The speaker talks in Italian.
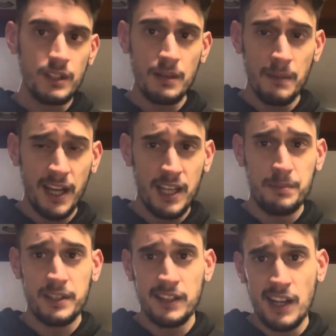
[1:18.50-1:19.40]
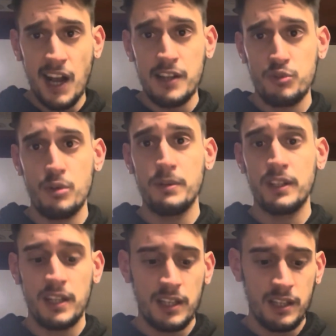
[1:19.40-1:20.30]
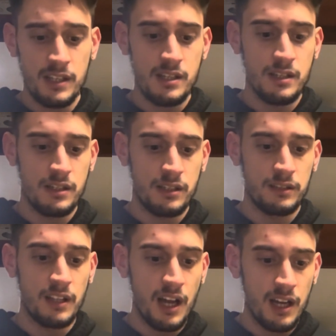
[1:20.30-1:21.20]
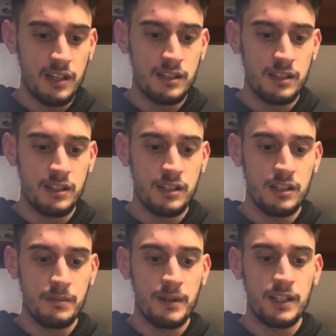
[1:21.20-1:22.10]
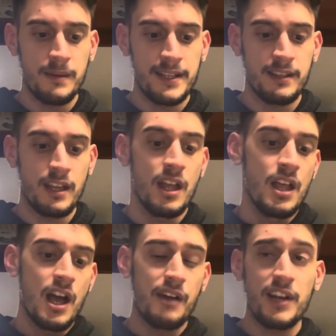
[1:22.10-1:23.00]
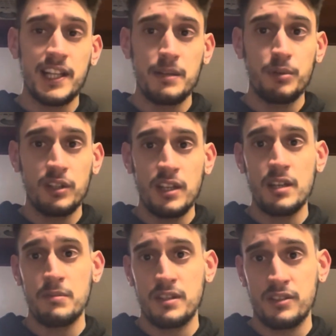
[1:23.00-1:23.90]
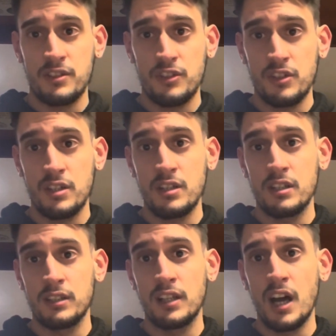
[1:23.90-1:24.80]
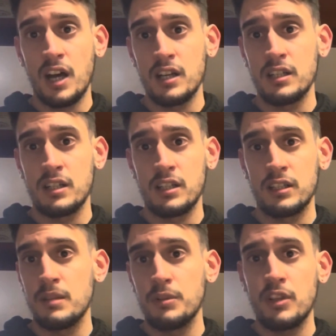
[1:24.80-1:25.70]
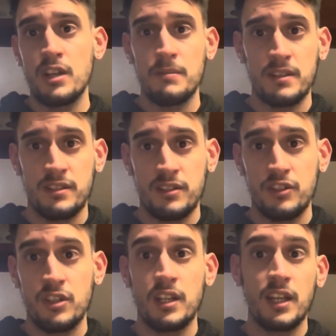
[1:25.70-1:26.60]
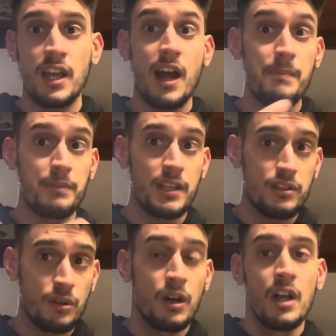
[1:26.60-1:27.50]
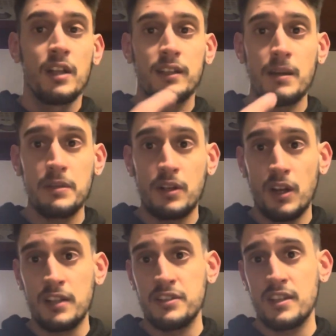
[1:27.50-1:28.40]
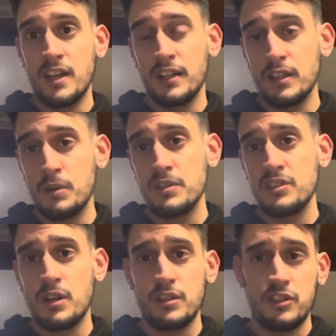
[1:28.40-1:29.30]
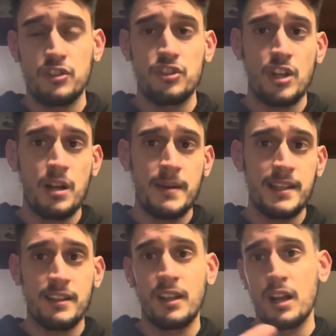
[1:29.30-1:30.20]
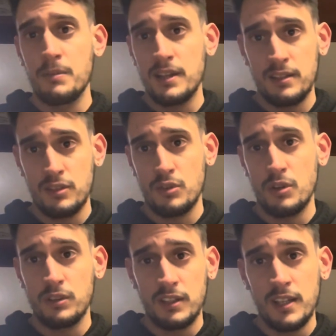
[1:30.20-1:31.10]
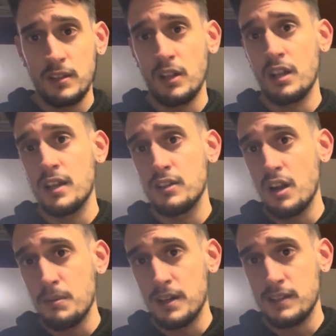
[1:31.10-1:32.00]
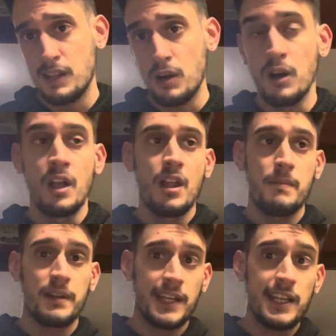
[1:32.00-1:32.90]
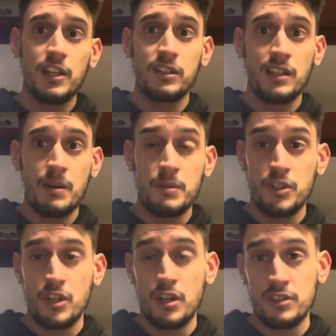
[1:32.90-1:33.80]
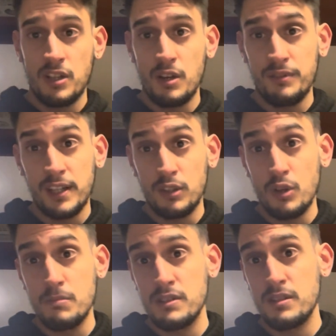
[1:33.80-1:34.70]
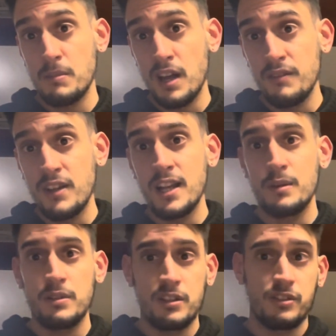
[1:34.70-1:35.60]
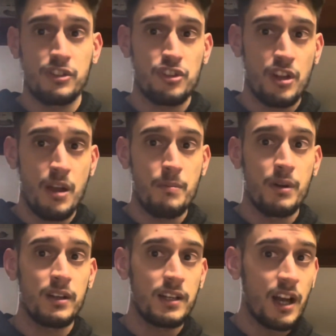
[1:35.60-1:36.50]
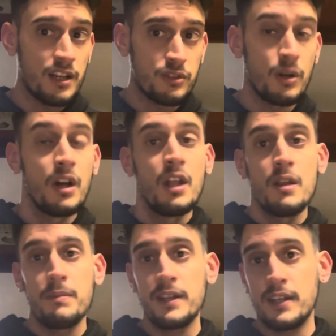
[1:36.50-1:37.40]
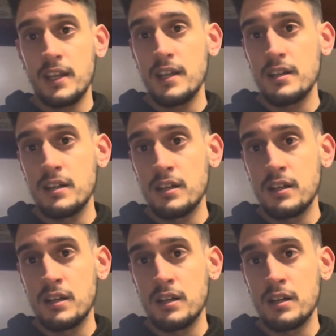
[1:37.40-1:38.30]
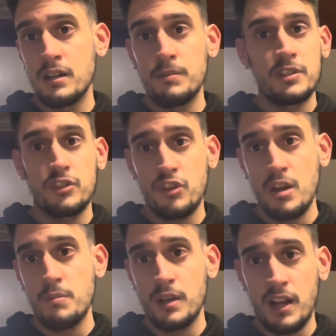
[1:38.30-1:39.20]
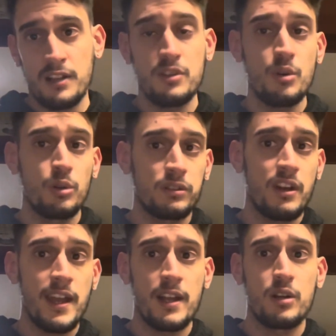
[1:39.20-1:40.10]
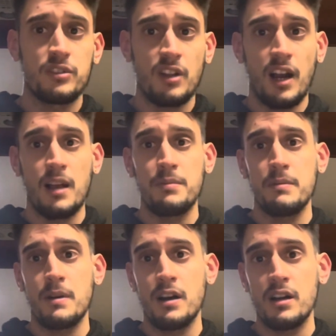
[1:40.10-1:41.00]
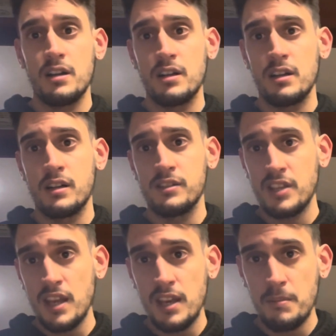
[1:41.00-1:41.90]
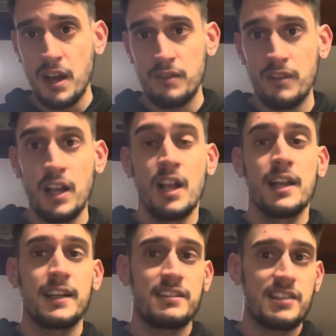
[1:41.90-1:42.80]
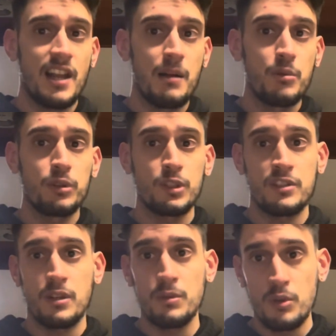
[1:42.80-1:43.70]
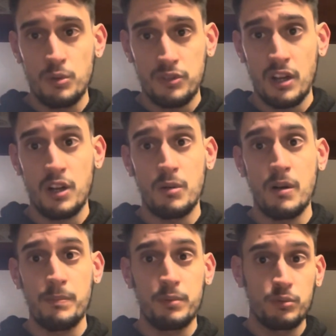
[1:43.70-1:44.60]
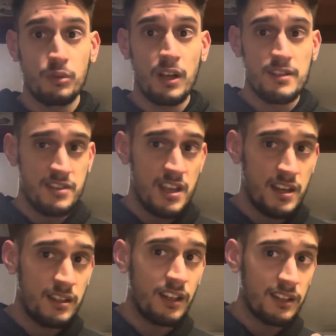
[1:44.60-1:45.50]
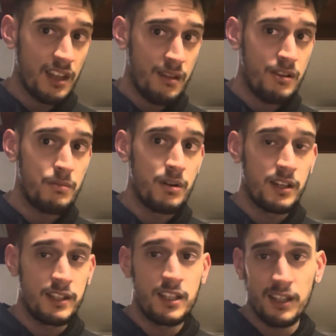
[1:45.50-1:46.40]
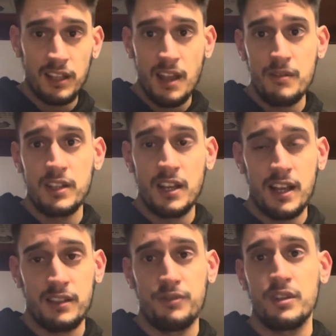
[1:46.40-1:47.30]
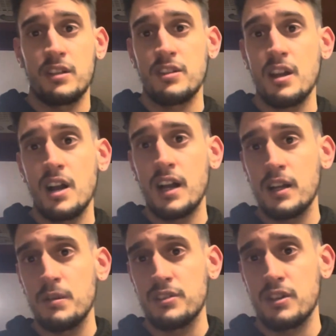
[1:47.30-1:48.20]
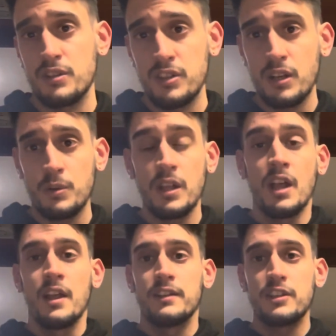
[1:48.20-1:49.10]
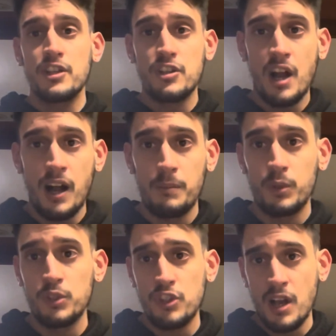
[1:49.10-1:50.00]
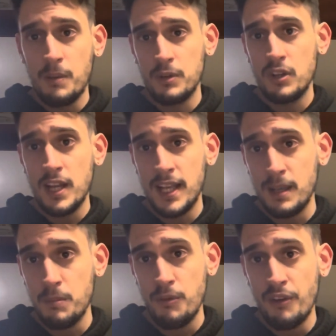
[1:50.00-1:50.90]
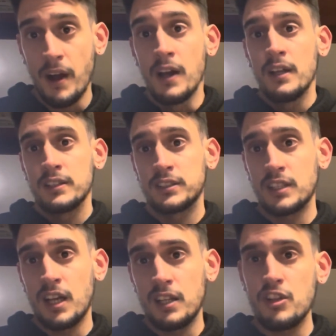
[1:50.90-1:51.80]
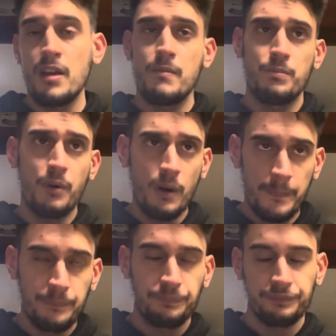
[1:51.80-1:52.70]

Maya prenderà i suoi poteri uh, da uh, praticamente avrà dei poteri mistici uh, da, dei poteri mistici che ha preso da piccola disegnando e questa cosa sinceramente da una parte sono contento e da una parte no perché ricordiamoci cosa hanno fatto con Miss Marvel e quindi se ci un po' che il naso perché questo uh, per succedere a Bornase. Inoltre Ego ecco, sarà la prima uh, serie Marvel che sarà molto sanguinosa come appunto la serie Daredevil, eh, Daredevil di Netflix e anche questa cosa qui diciamo, diciamo non è che mi fa sta, cioè un po'